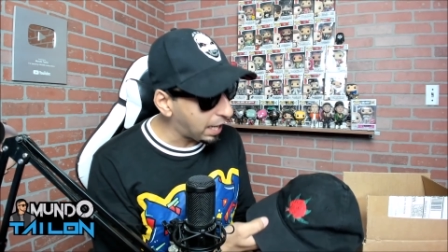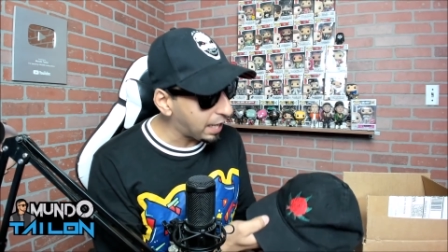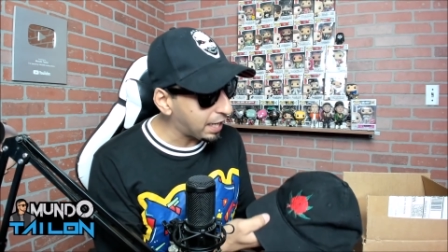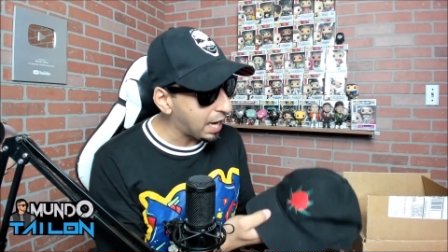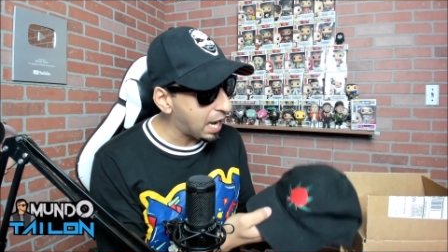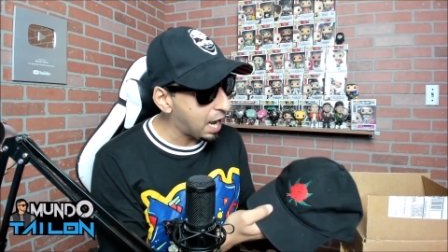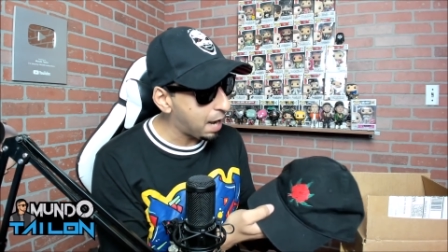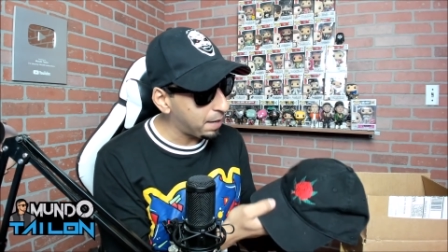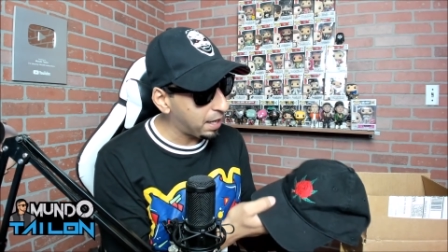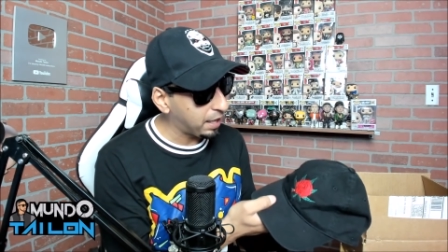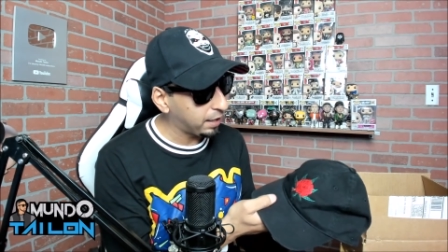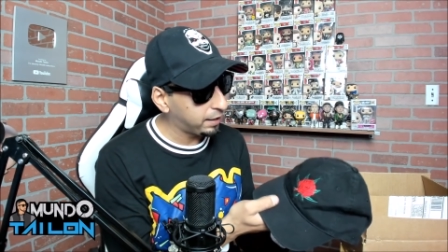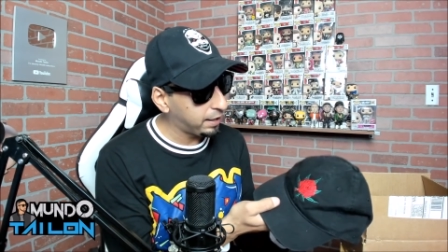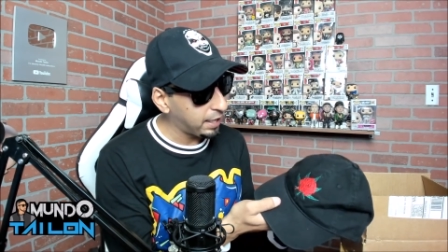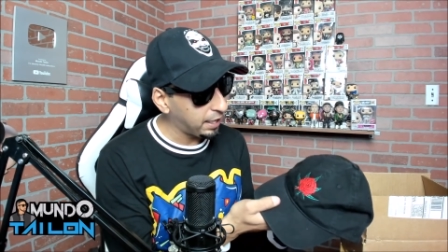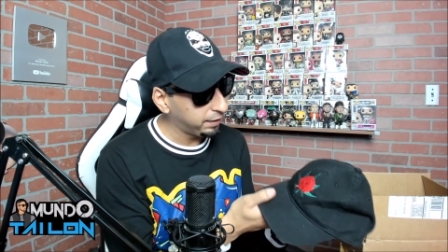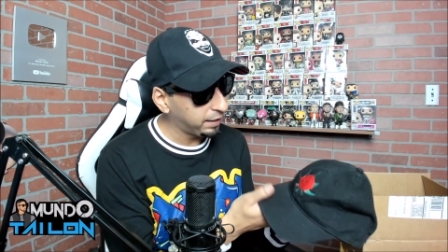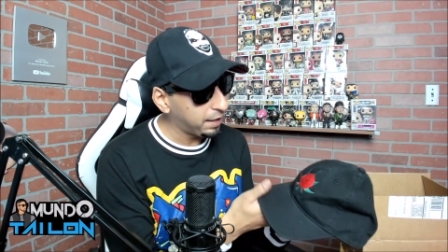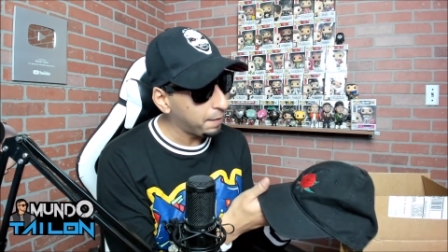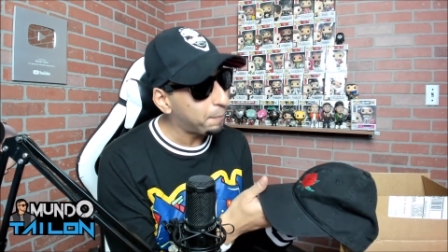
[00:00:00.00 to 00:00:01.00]
caja más
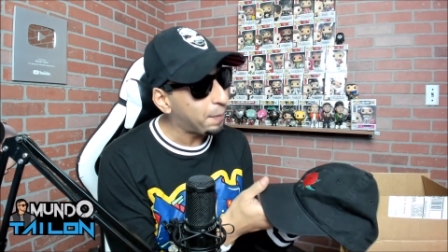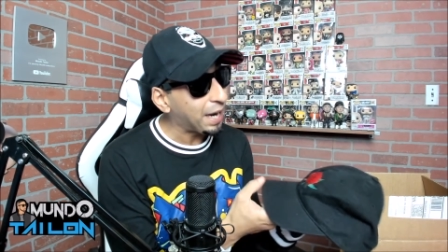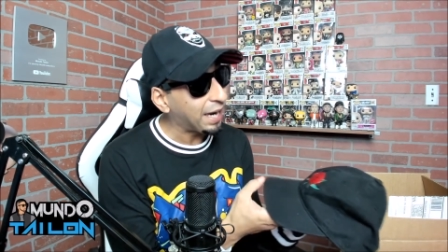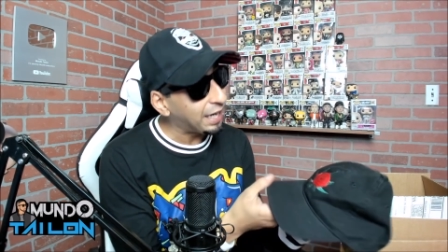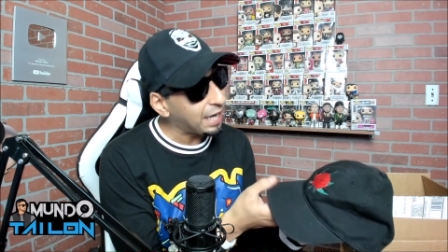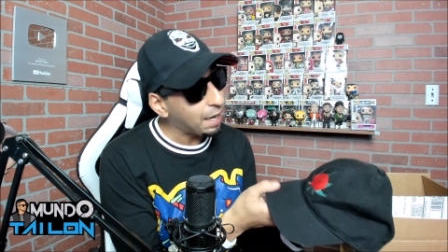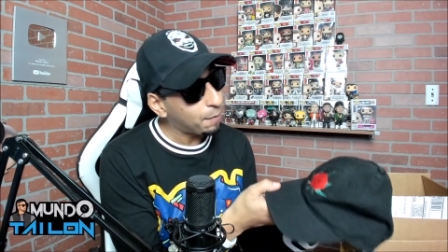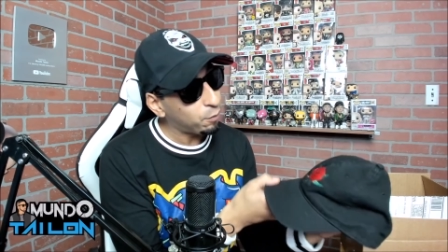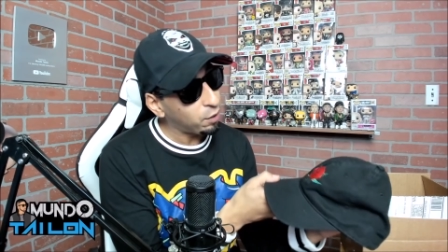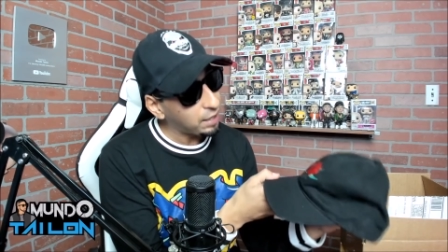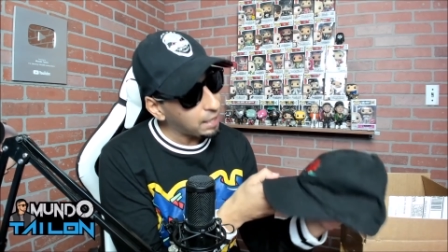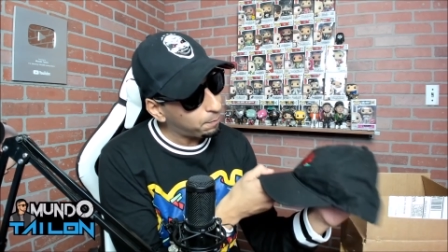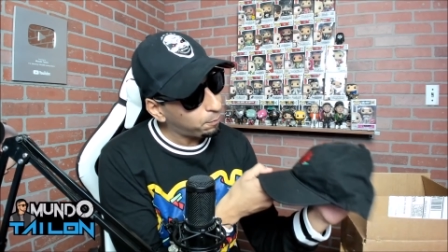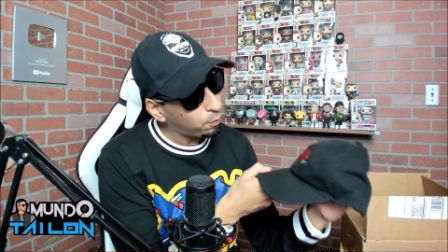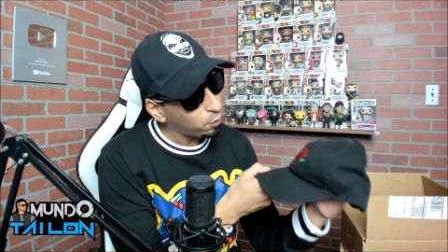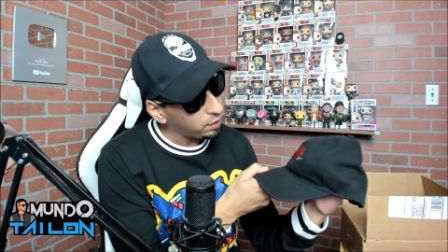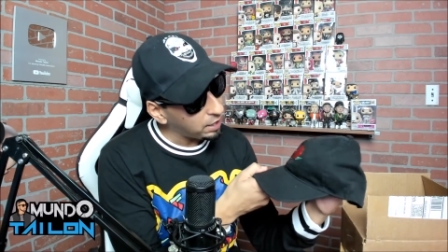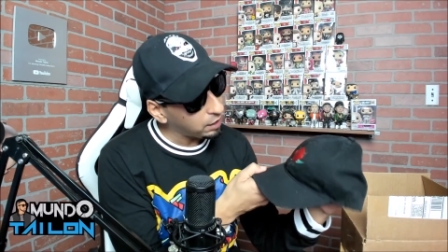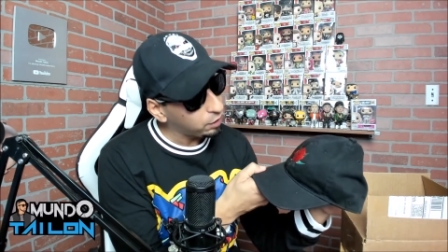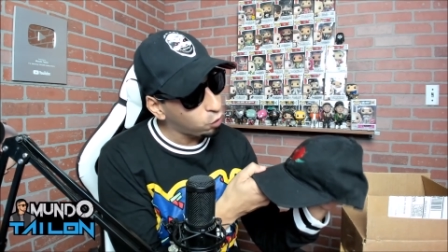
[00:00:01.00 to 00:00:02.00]
grande para que la puedas
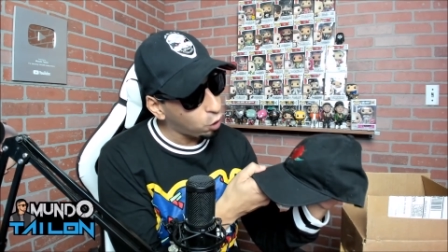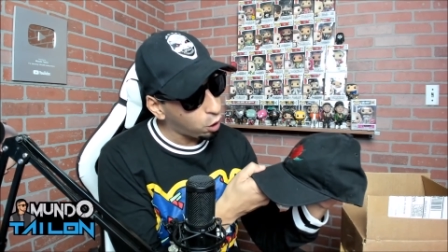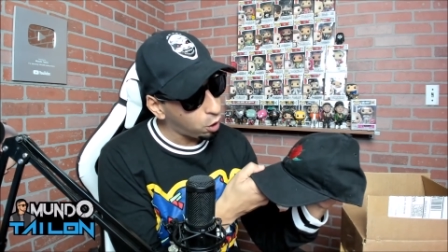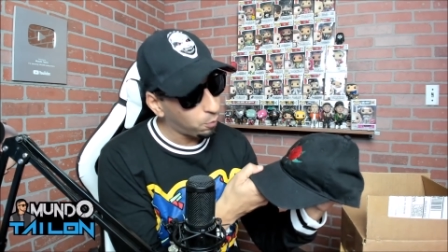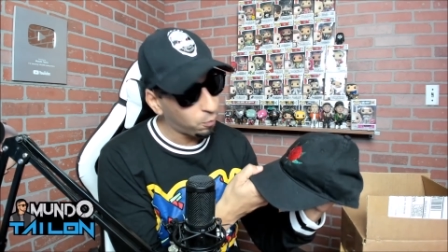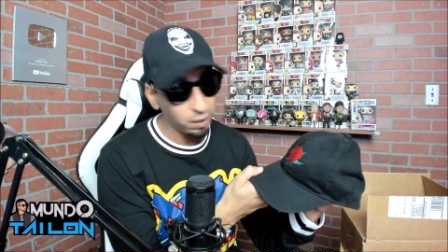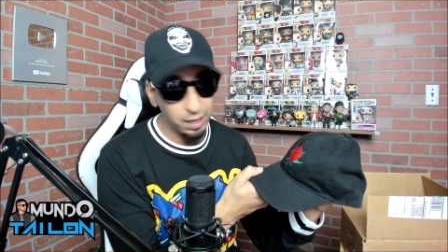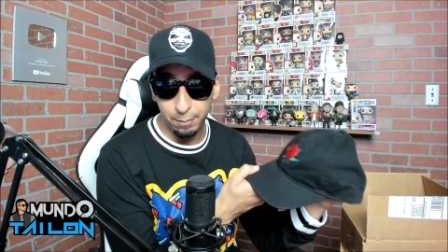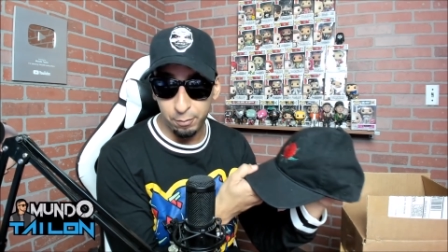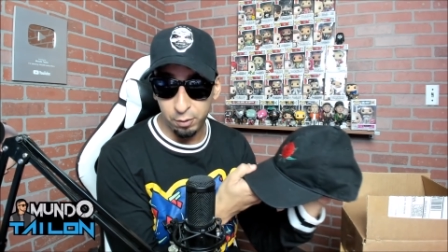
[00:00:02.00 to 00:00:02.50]
poner cómoda.